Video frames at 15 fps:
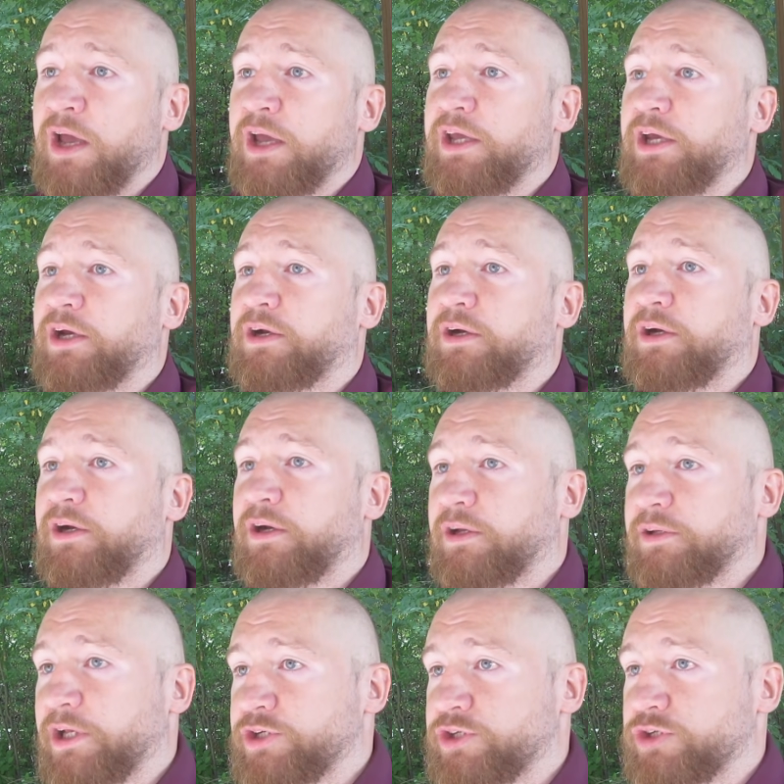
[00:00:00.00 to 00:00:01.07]
их,
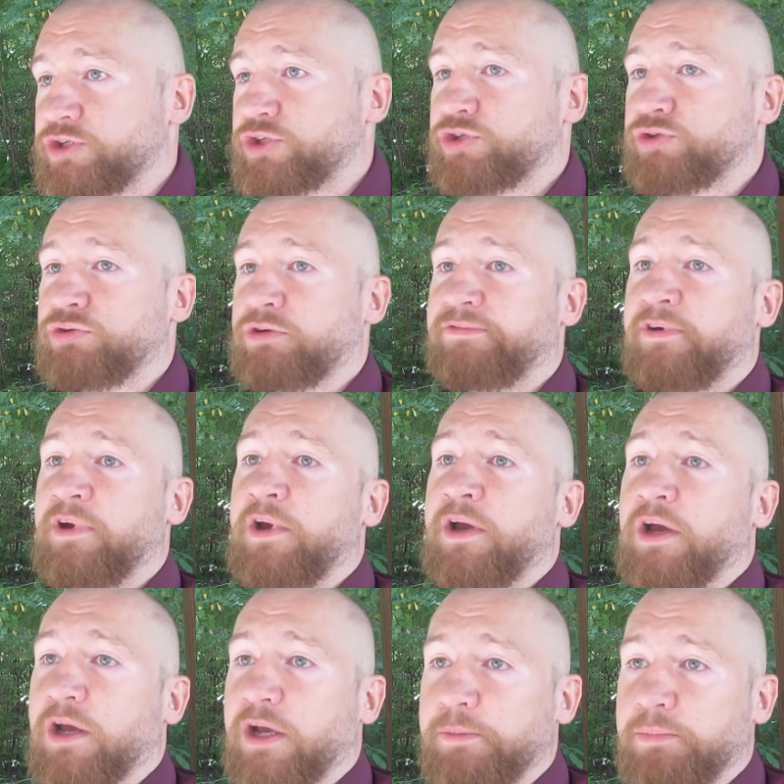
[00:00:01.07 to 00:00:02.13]
значит, Шишов
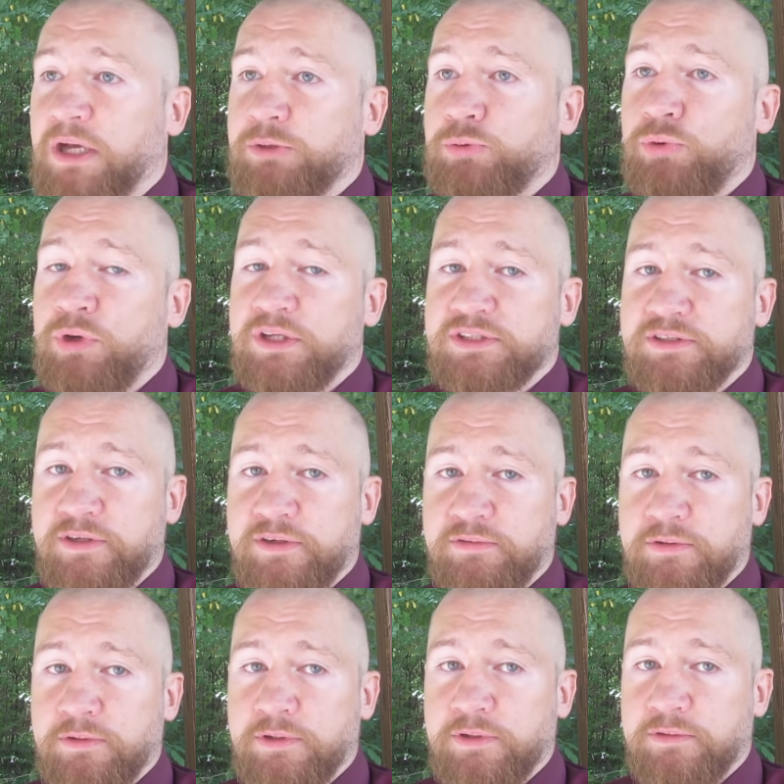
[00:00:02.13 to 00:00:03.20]
и Батулин,
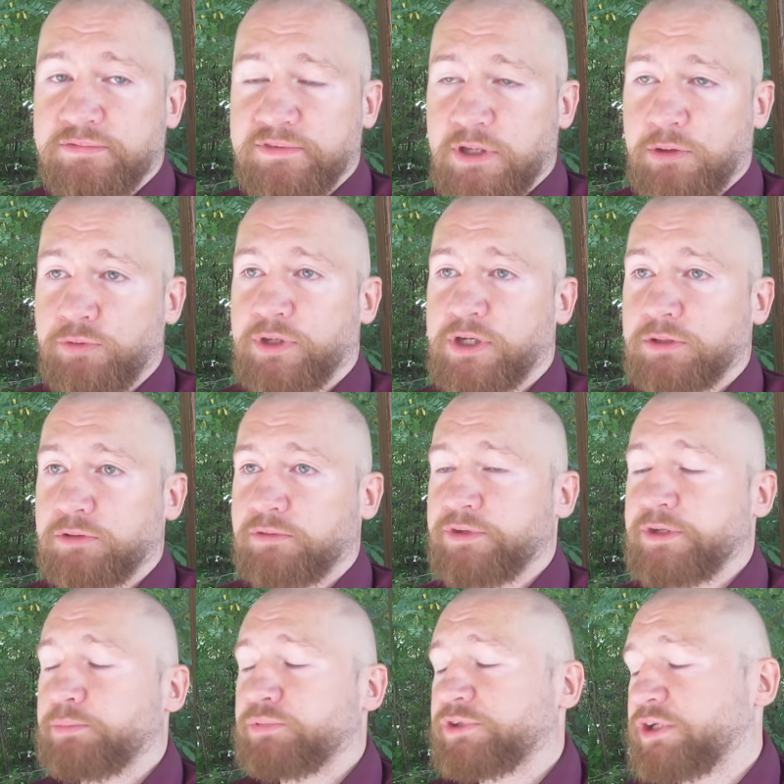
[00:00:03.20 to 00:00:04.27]
э, второй, которого
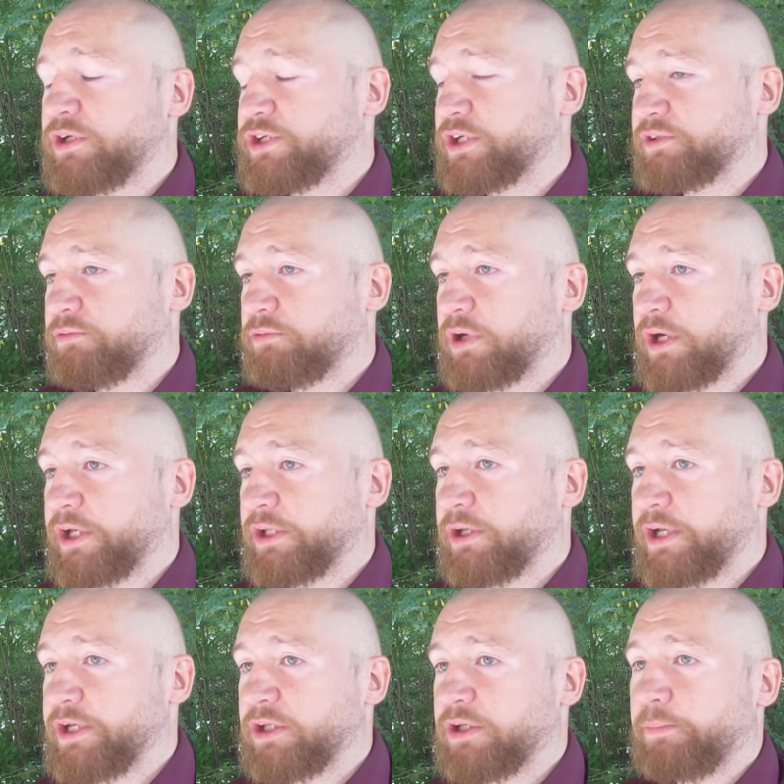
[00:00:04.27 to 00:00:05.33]
не пустили сейчас в Украину,
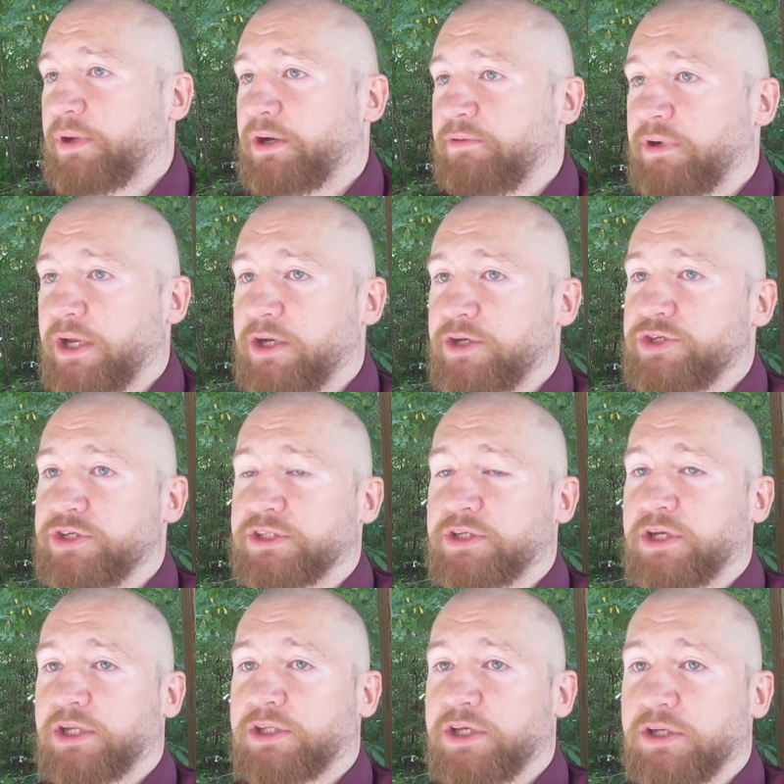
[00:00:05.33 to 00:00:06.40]
они направляли через
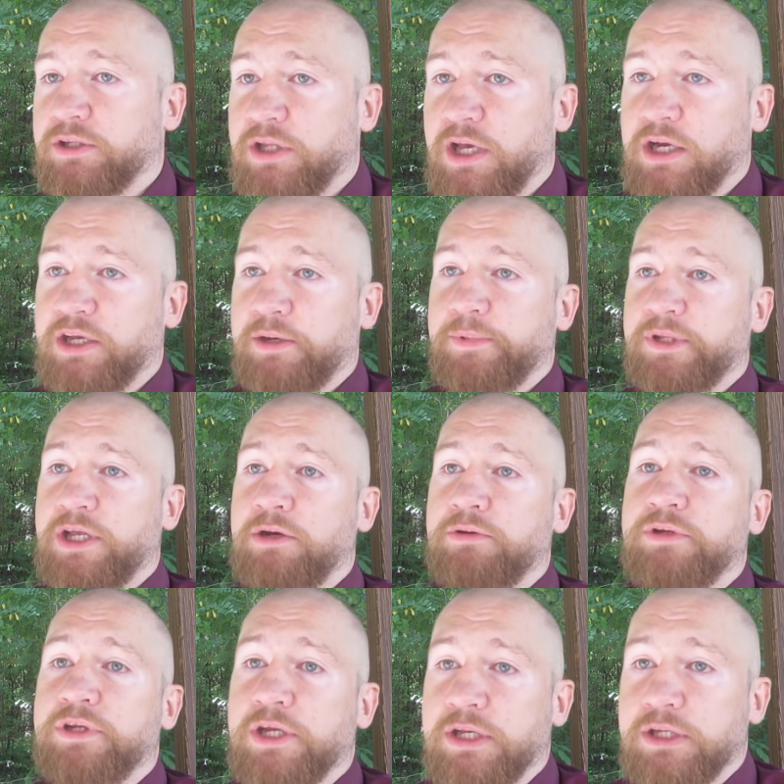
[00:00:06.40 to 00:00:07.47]
коротких на
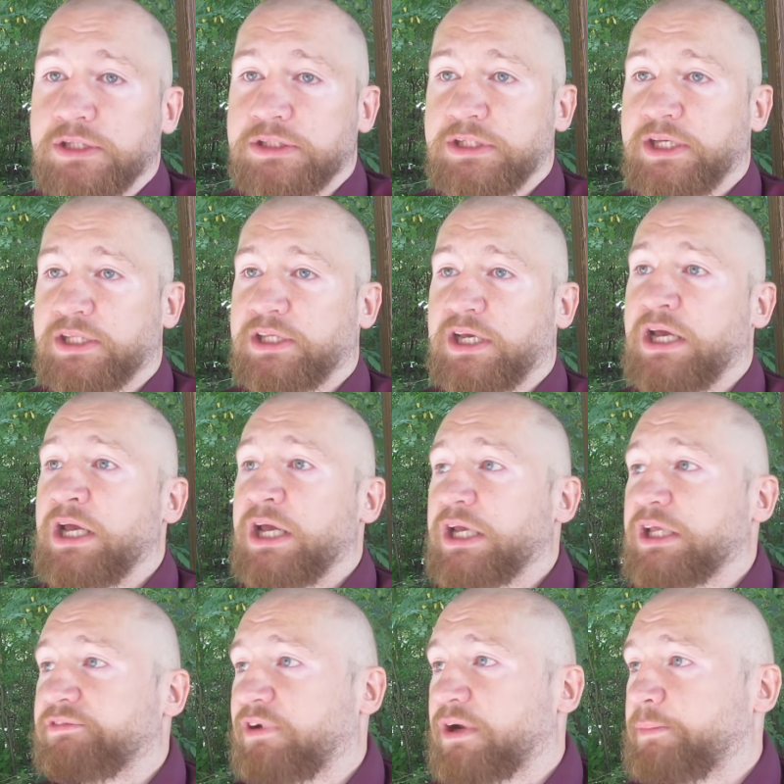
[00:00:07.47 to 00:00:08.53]
криминальную деятельность. Это
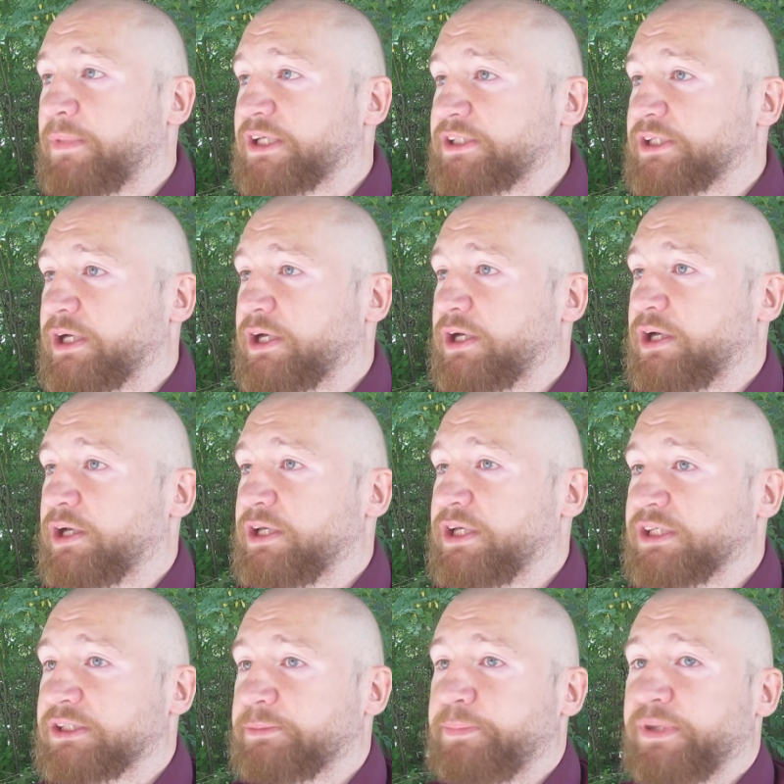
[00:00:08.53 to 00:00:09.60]
информация
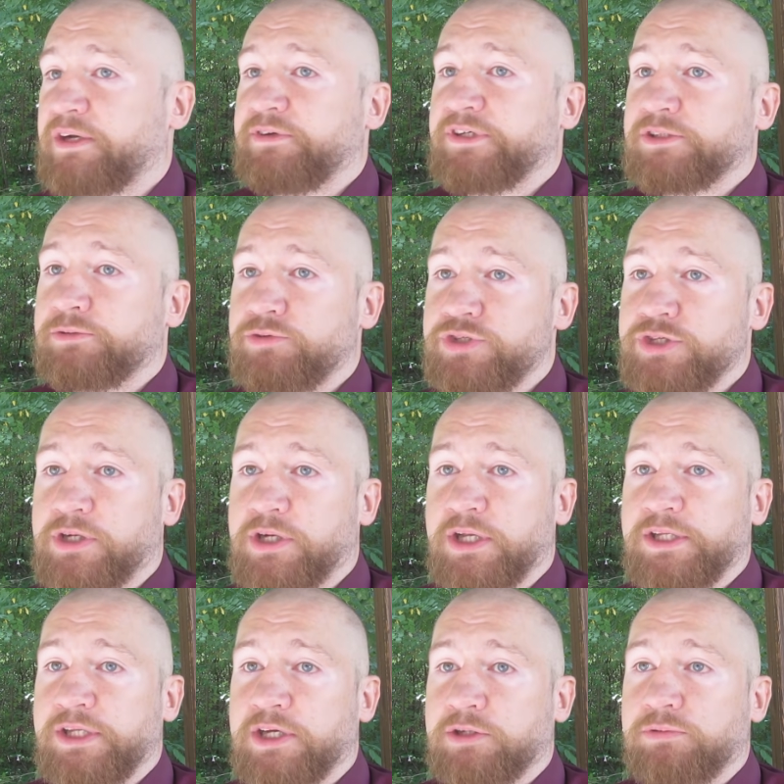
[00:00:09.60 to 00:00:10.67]
из первоисточника
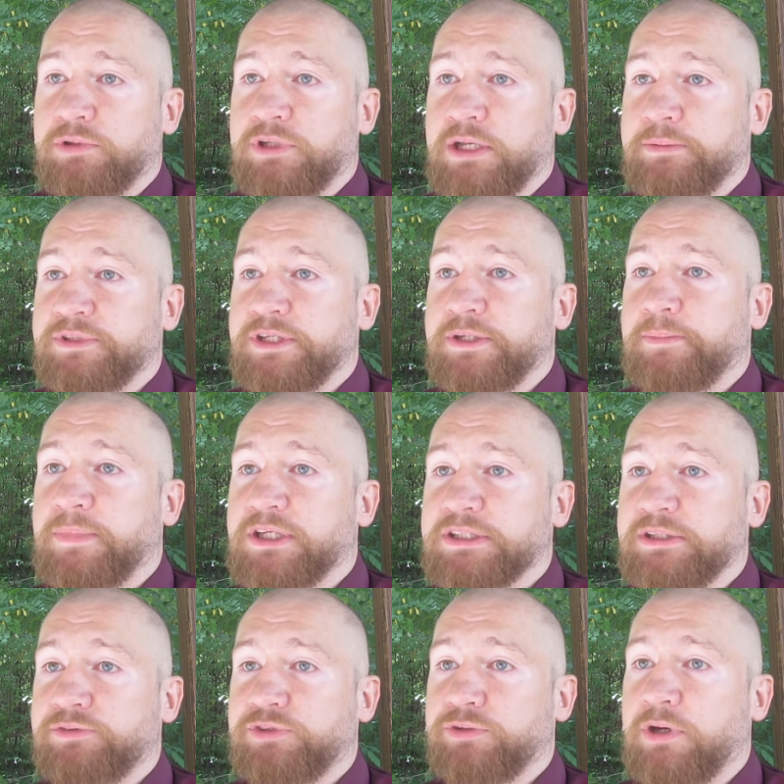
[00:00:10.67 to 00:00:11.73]
от тех, кто там
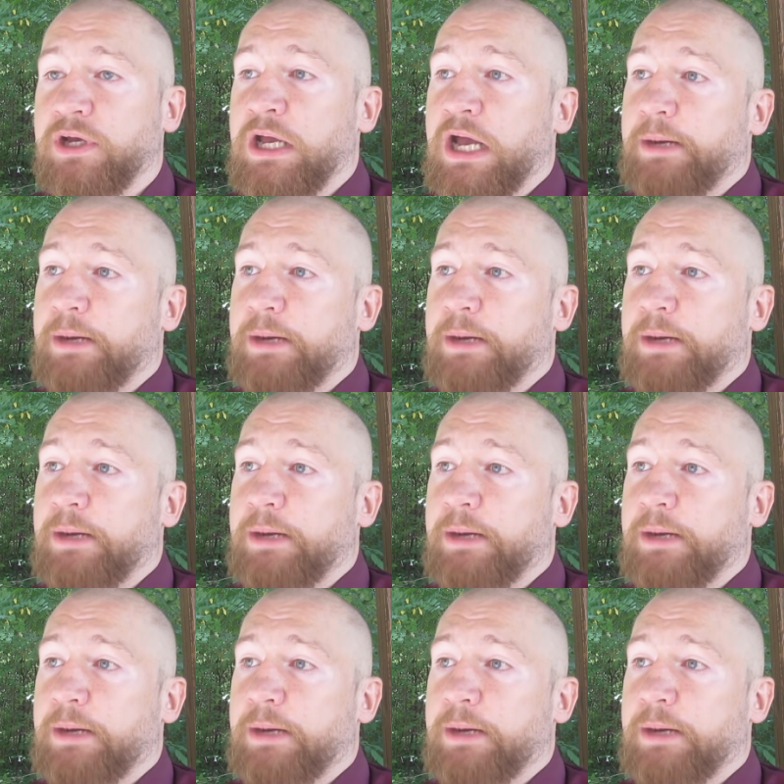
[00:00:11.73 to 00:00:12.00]
занимался. Все.